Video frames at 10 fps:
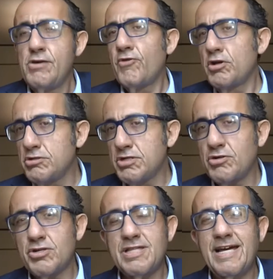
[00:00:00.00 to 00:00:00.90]
Voglio
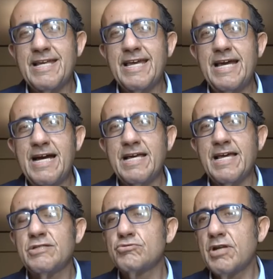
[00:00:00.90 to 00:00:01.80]
ricordare che
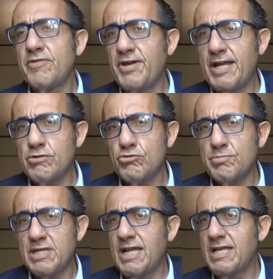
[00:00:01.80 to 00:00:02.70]
anche sul
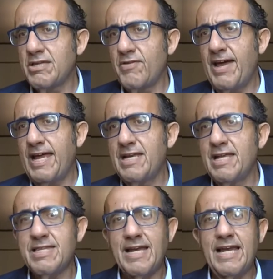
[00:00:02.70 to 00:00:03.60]
referendum delle
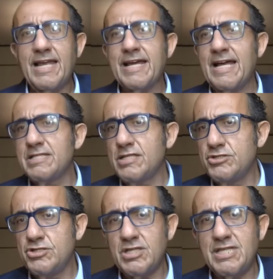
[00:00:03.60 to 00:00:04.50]
Trivelle, tra le grandi
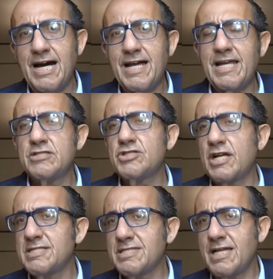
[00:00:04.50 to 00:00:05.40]
città,
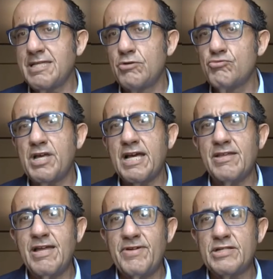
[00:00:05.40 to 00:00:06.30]
Lanciano è stata l'unica
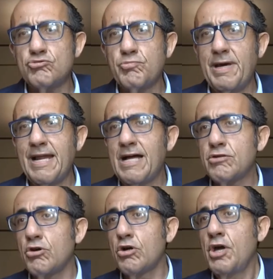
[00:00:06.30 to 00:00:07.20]
ad aver
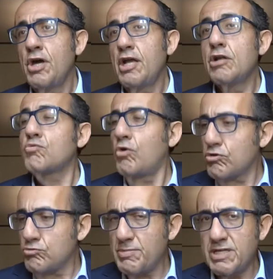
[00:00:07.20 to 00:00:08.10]
superato il
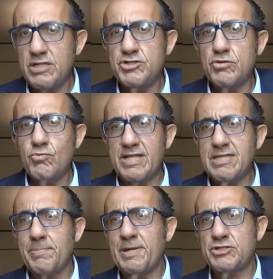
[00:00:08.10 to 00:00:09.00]
quorum del
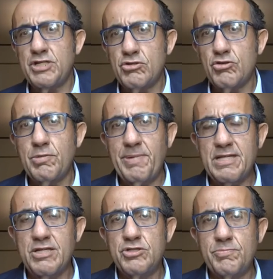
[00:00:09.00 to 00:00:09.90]
50% di
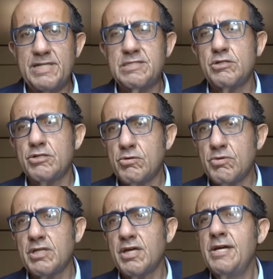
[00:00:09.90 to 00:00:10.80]
partecipazione,
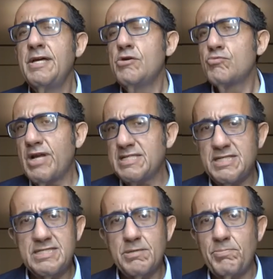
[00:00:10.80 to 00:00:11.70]
quindi una
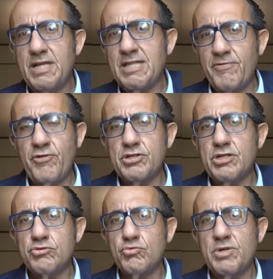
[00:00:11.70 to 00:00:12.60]
sensibilità
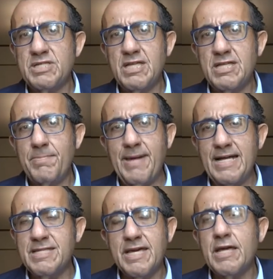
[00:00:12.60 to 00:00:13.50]
forte su queste
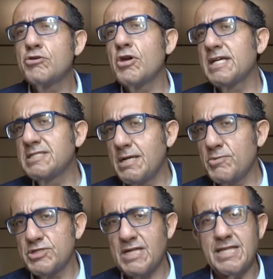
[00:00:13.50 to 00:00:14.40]
tematiche, noi che
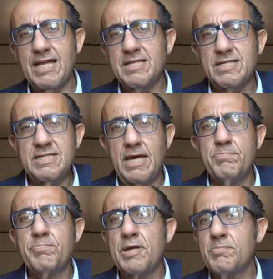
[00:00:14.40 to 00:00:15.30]
siamo stati
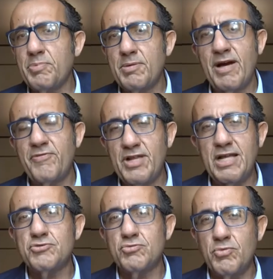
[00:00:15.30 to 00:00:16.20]
sempre in prima
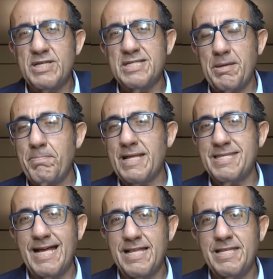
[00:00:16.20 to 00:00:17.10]
fila su queste
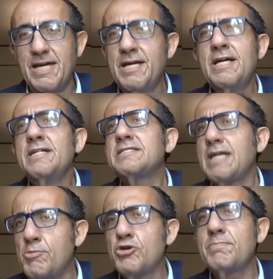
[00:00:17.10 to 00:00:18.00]
battaglie
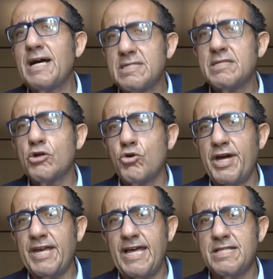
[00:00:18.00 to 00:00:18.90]
siamo rimasti
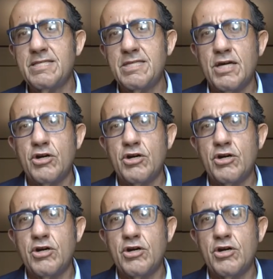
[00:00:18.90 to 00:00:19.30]
coerenti